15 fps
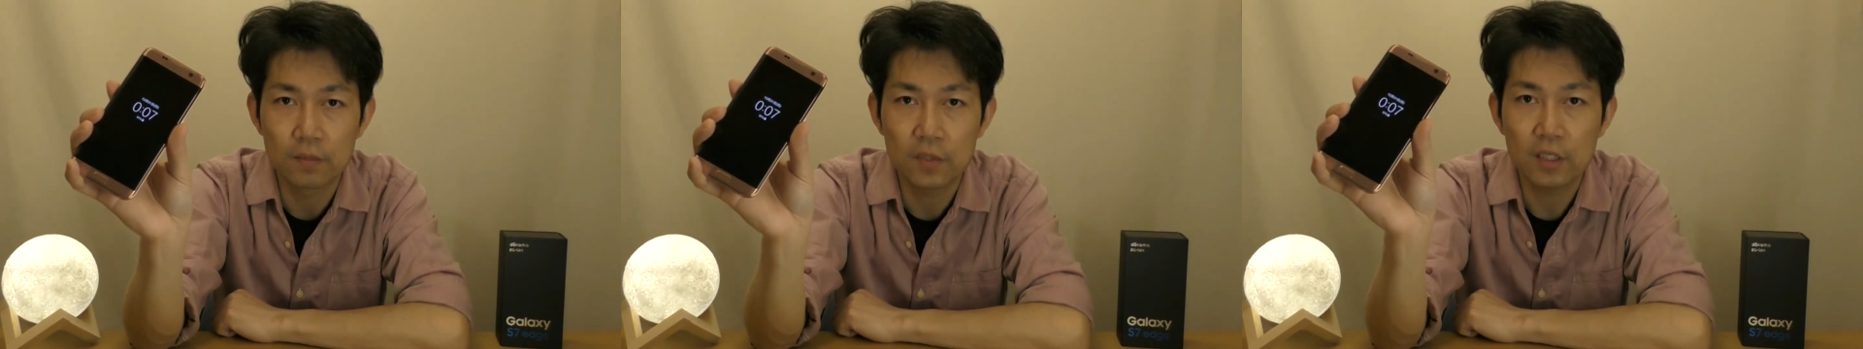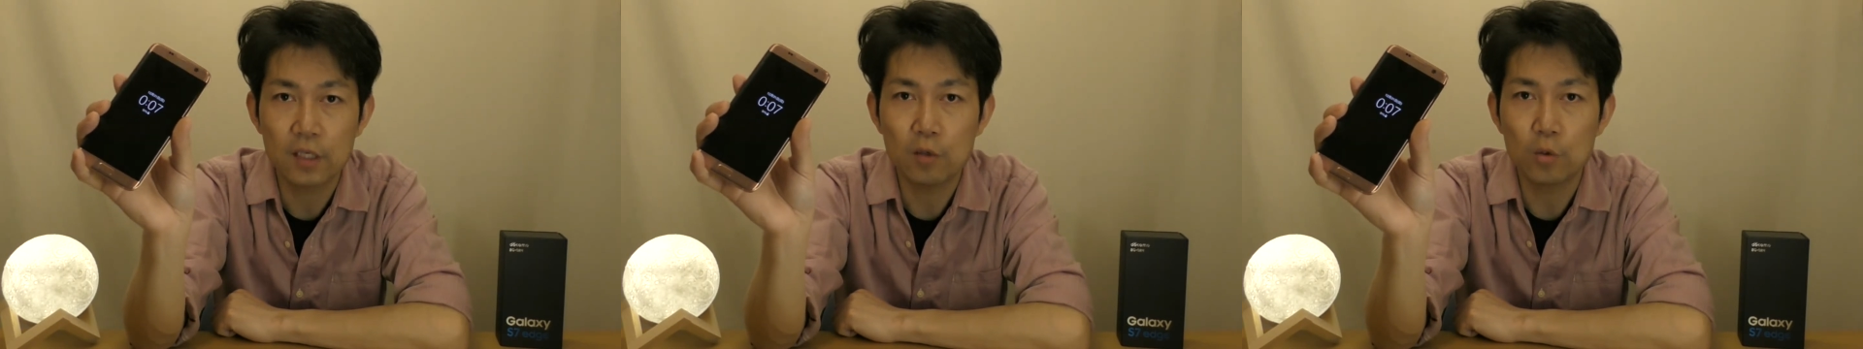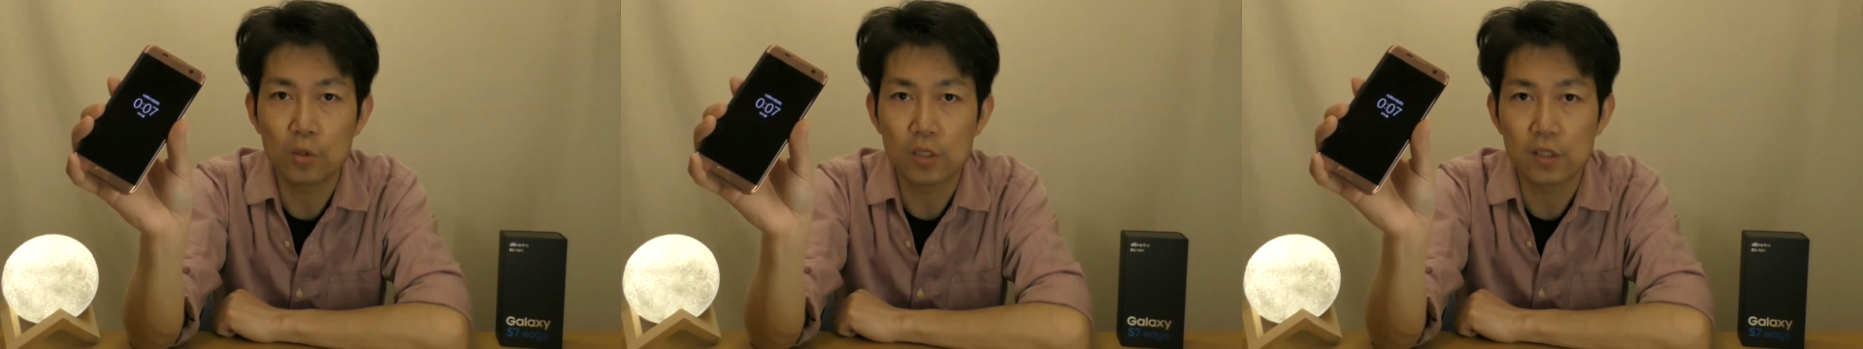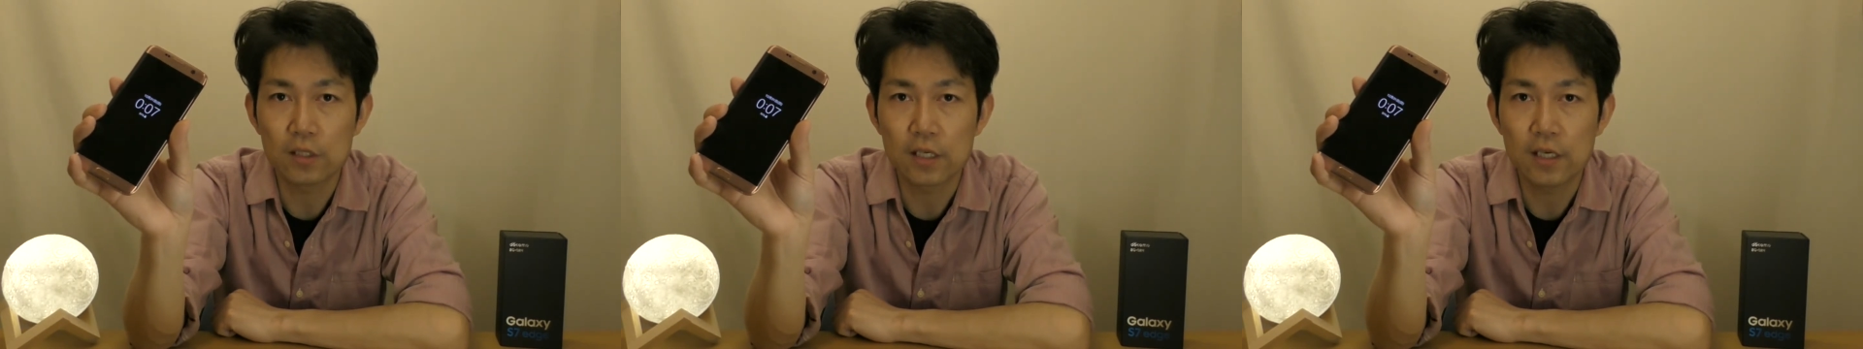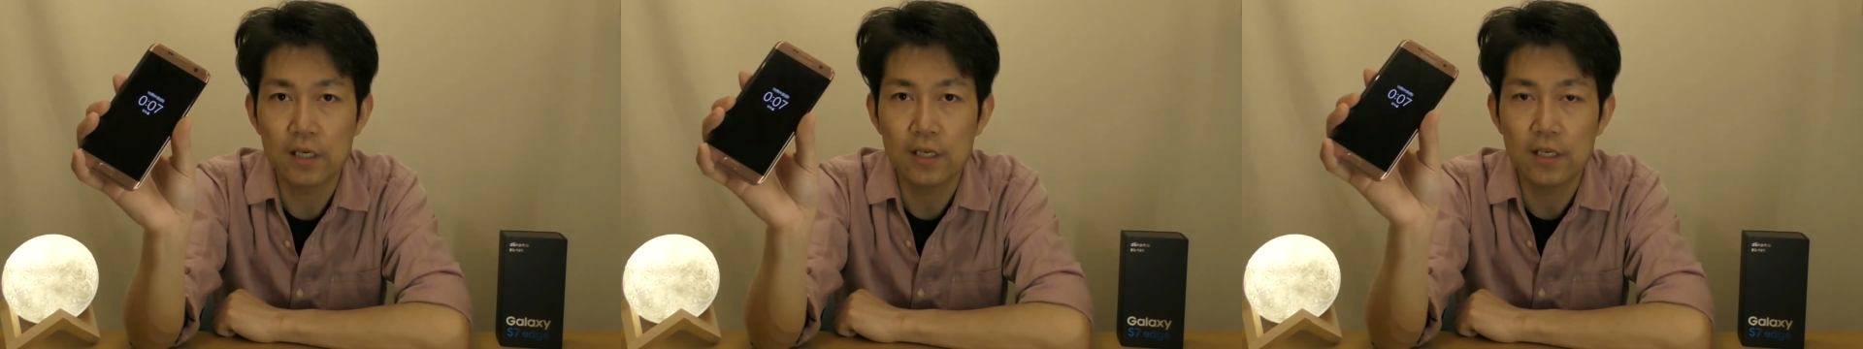結構です
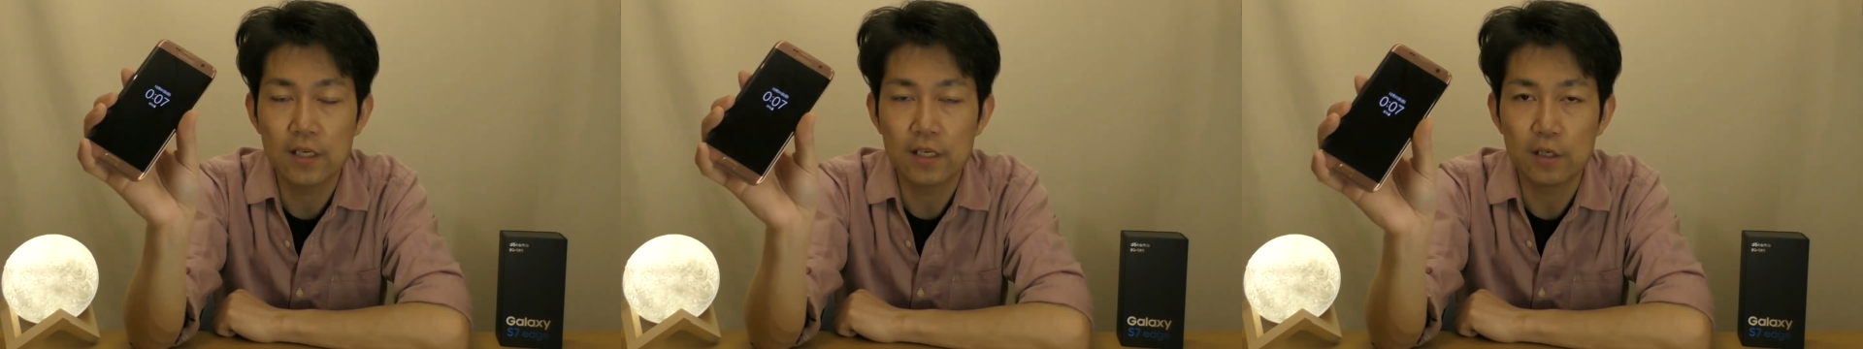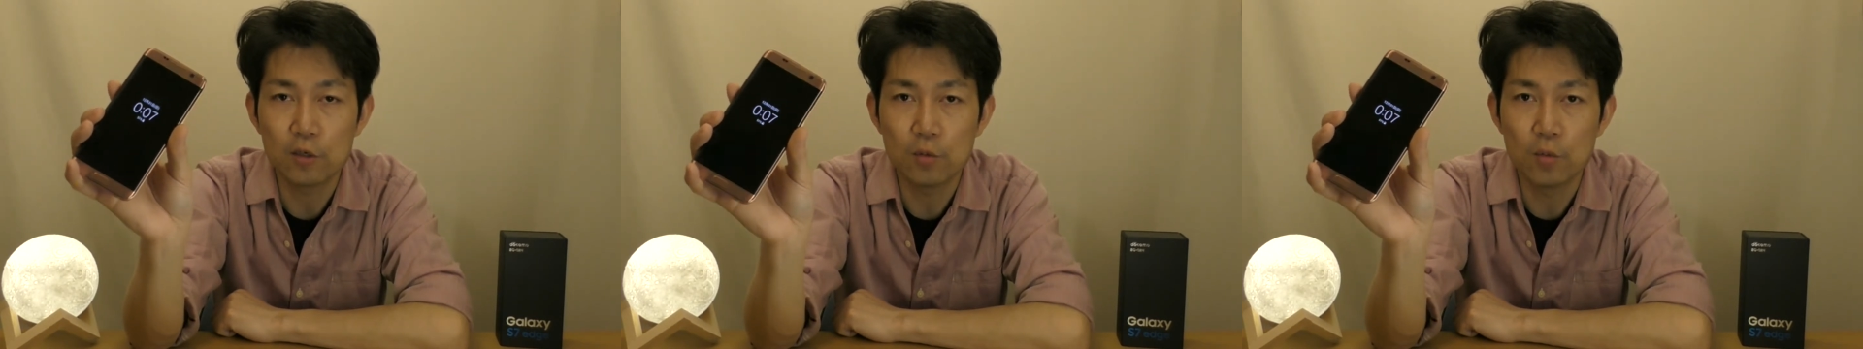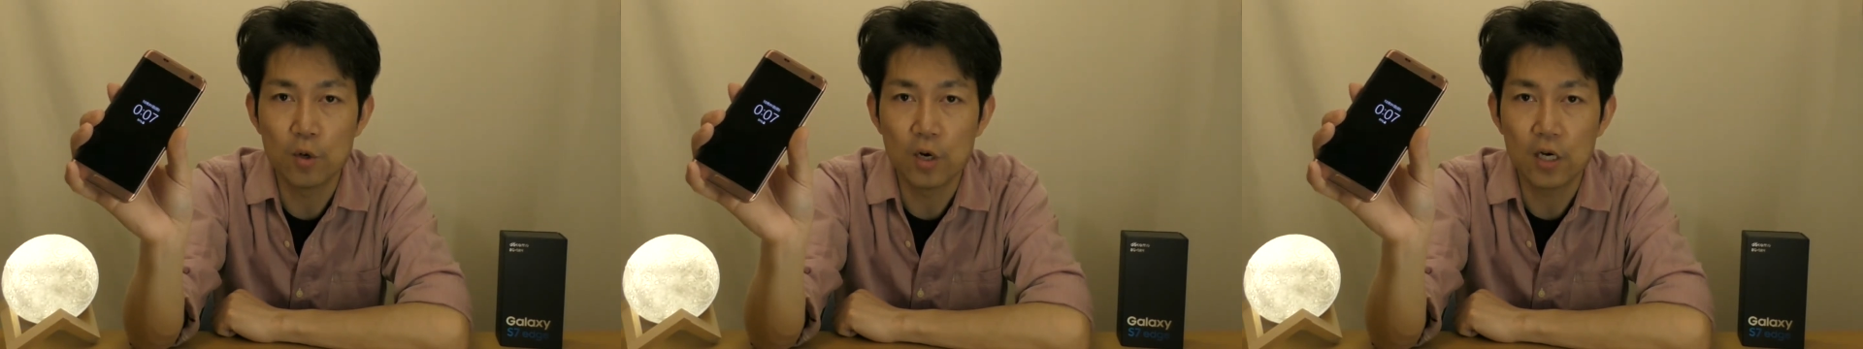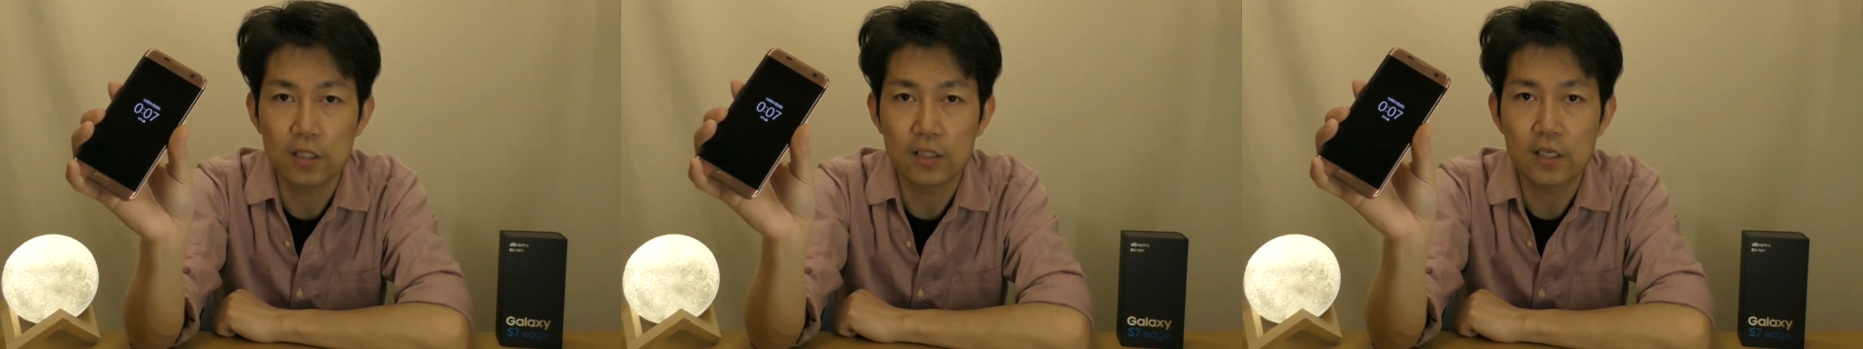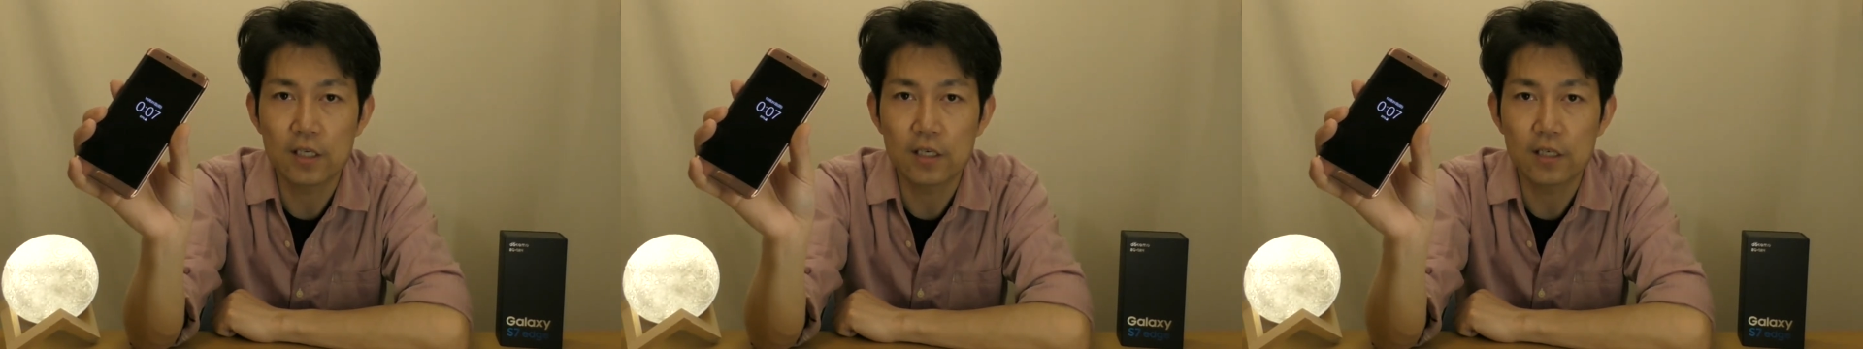ね色も
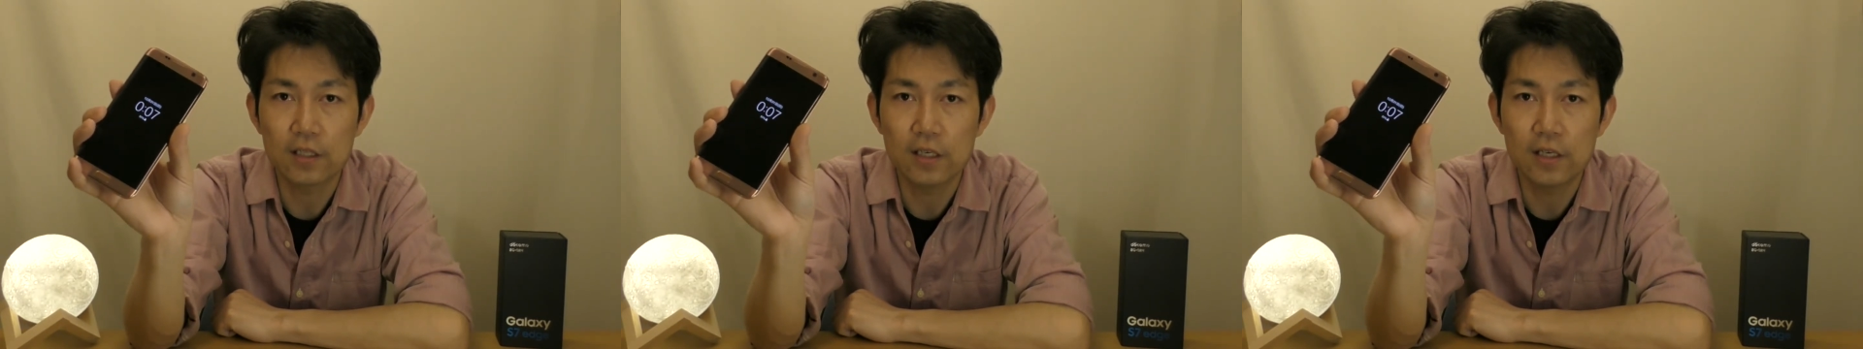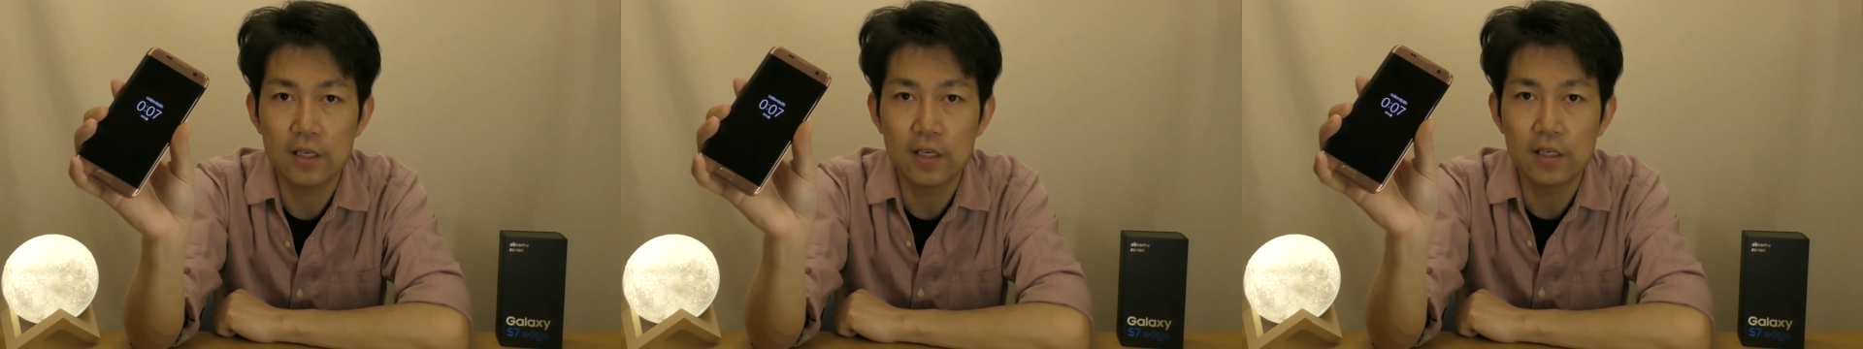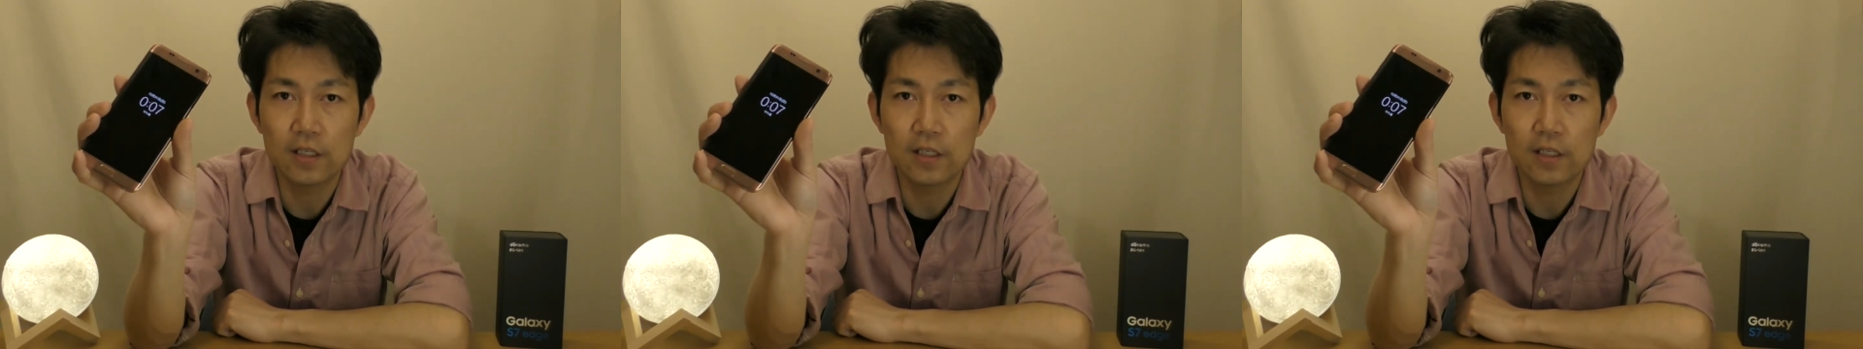鮮やかで